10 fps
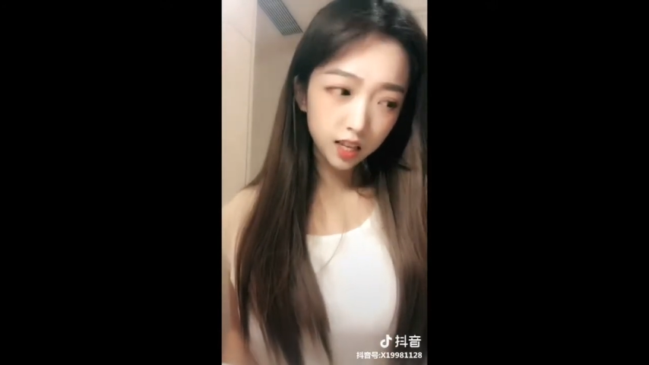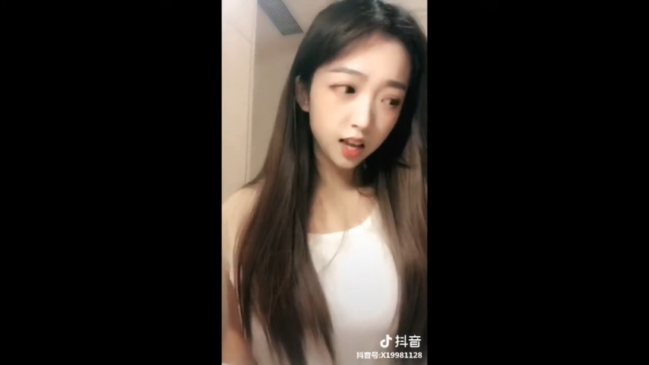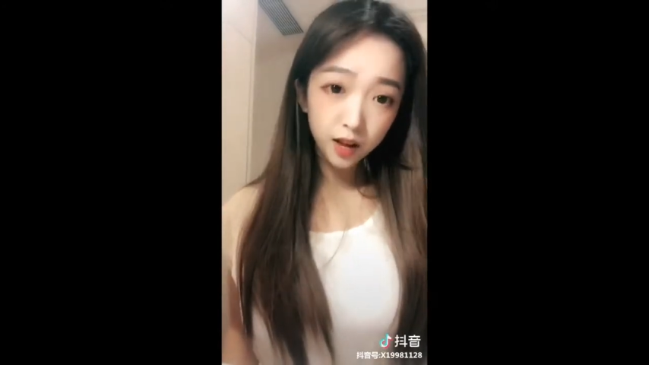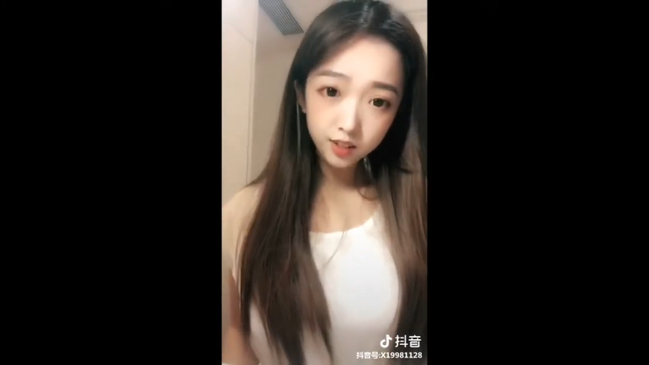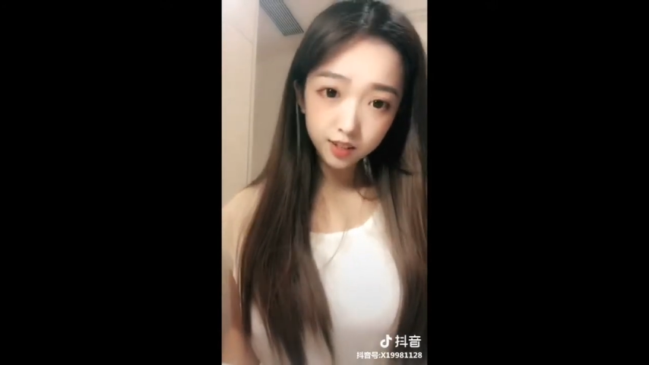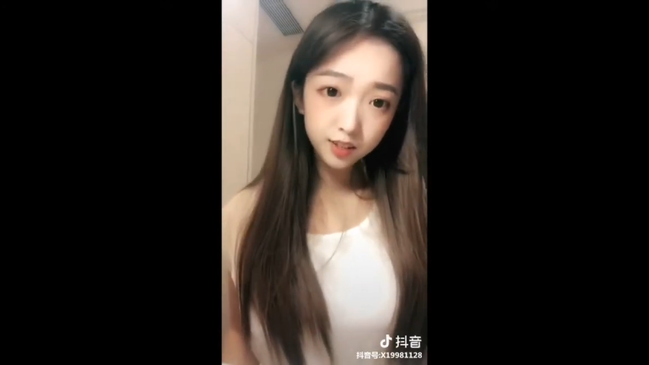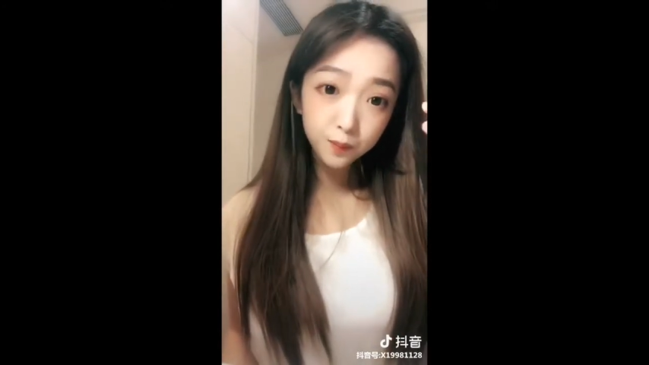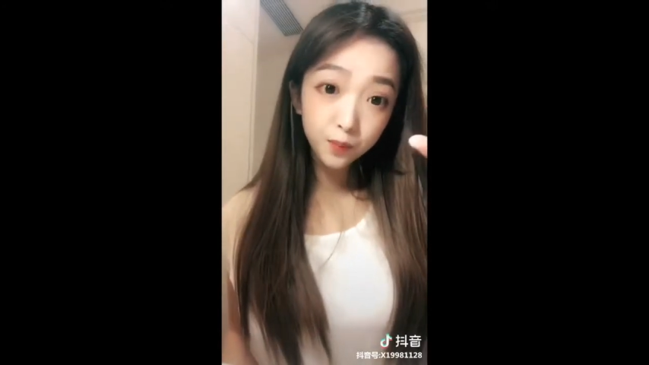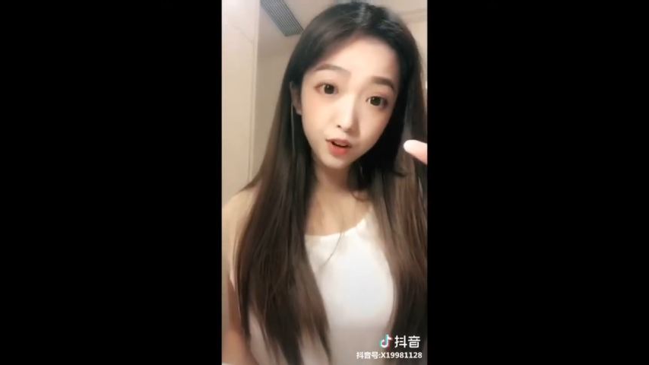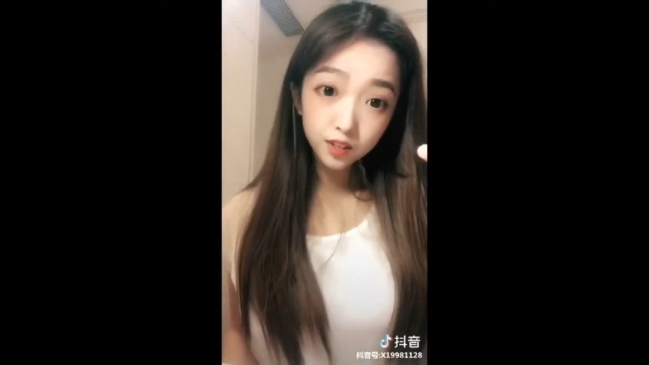麻烦那位
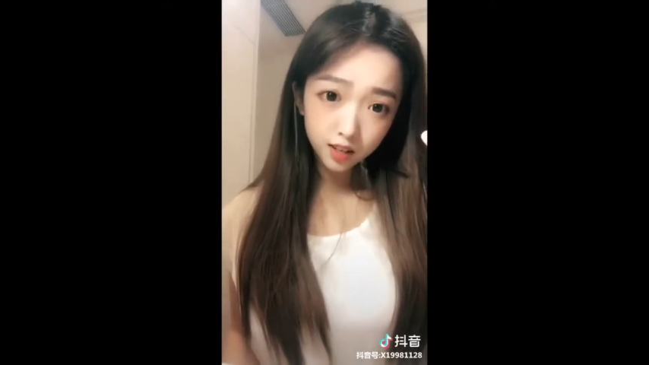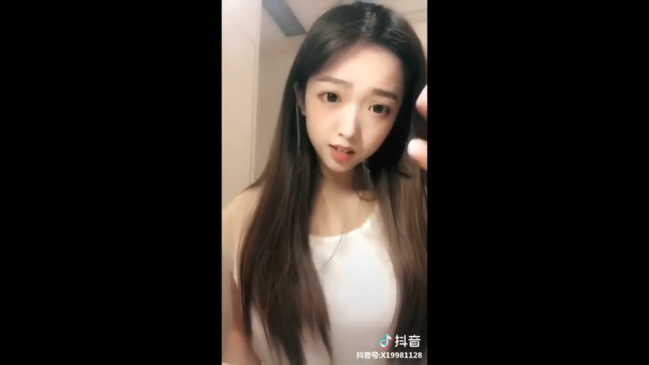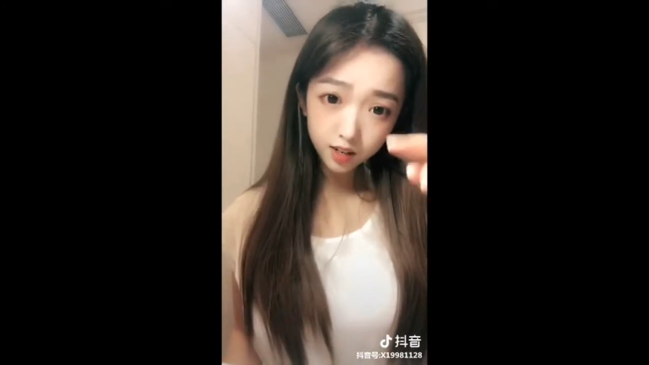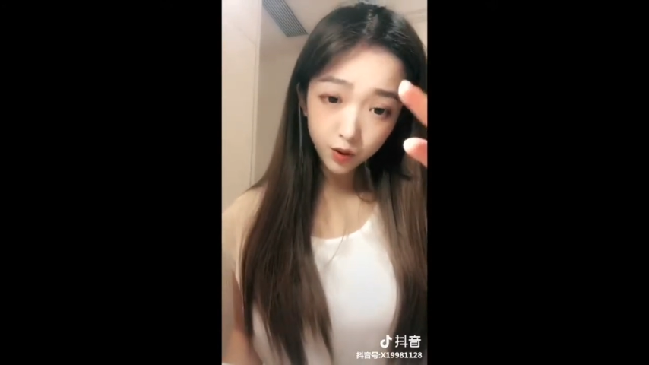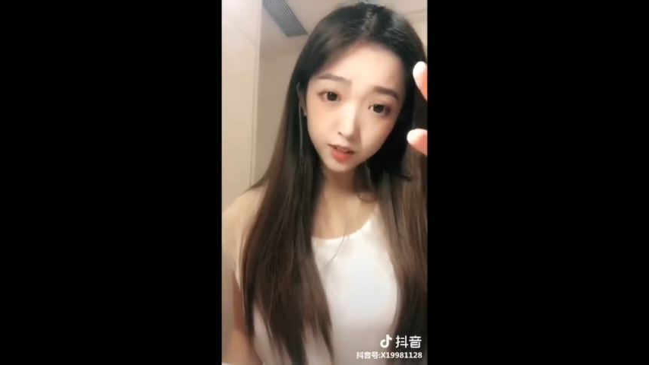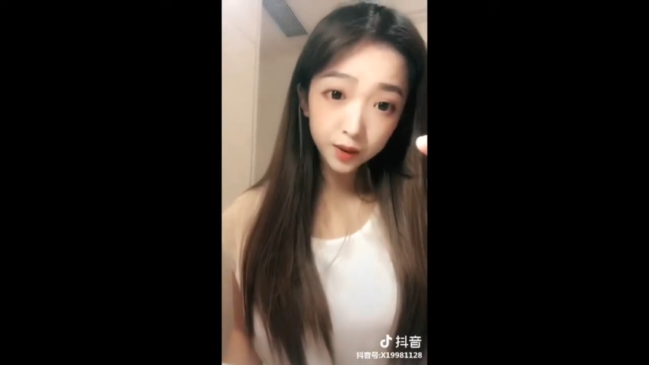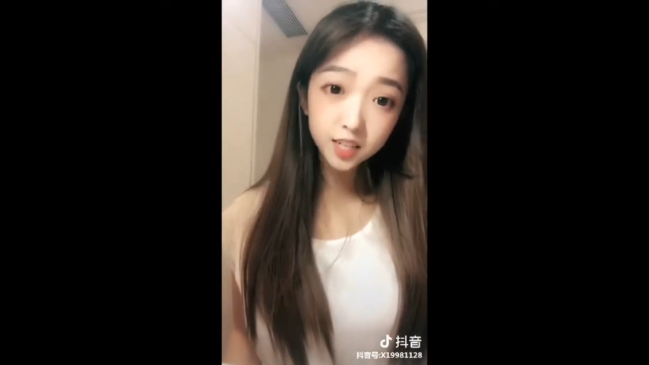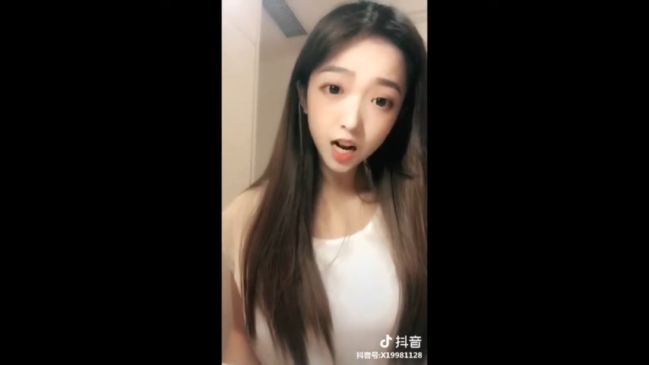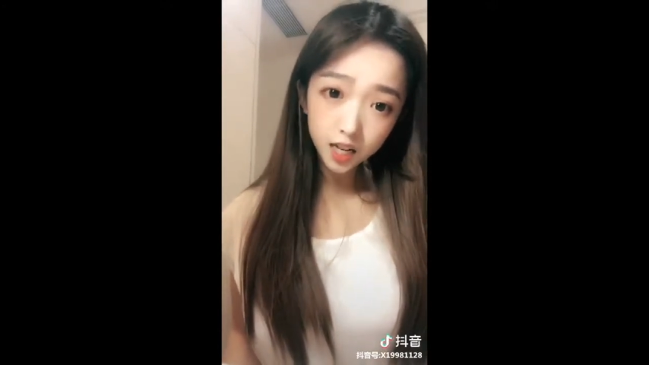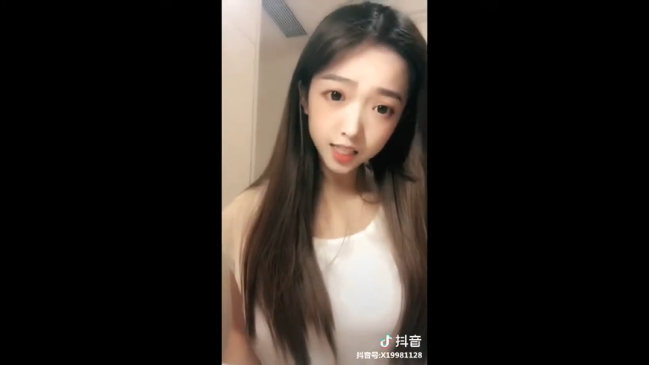姓彭的先生往旁
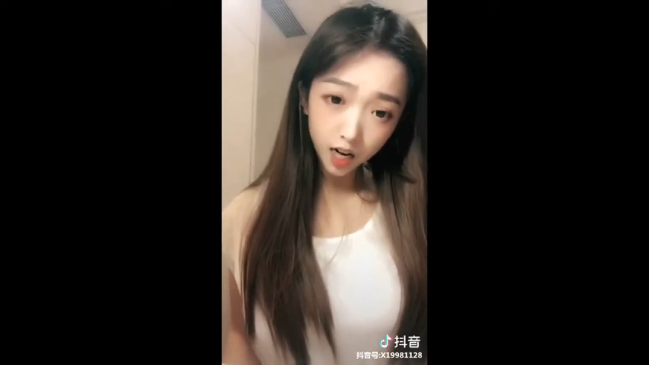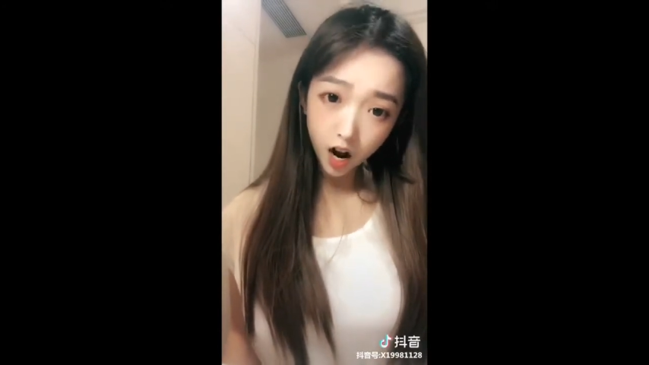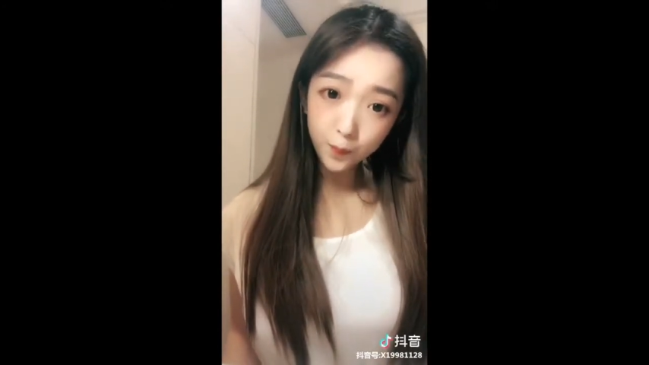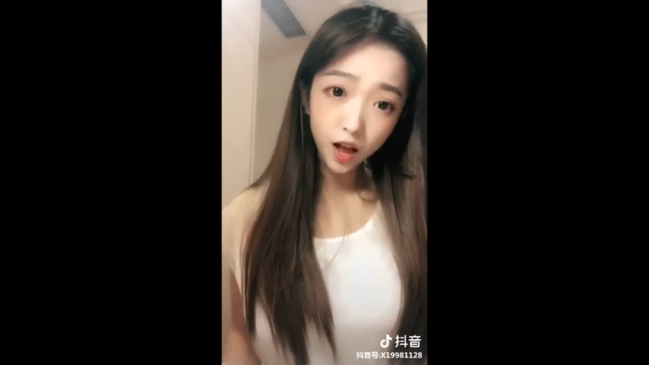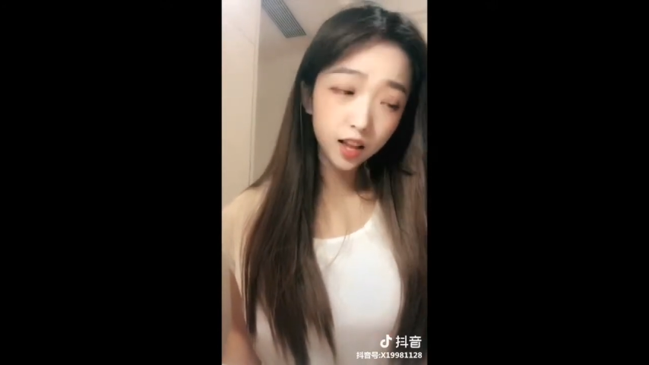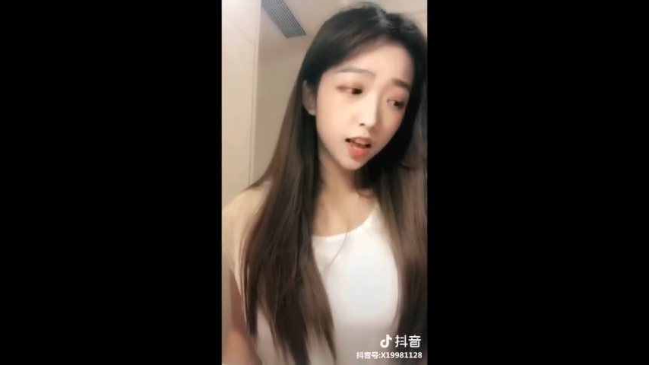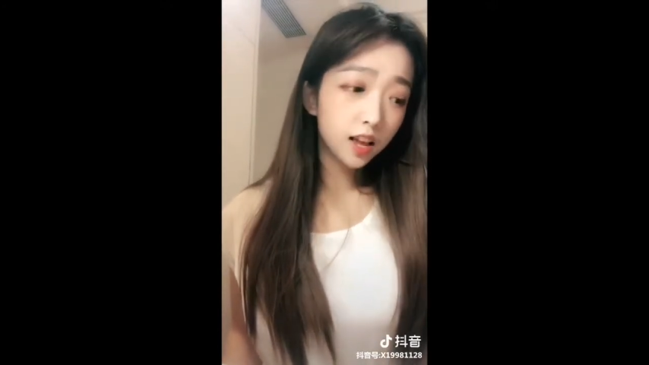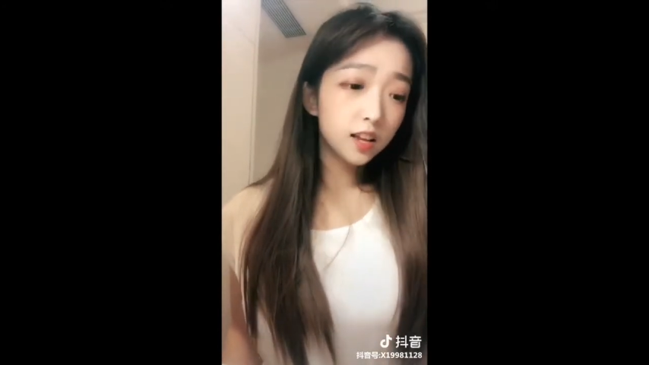边让一让，好不啦？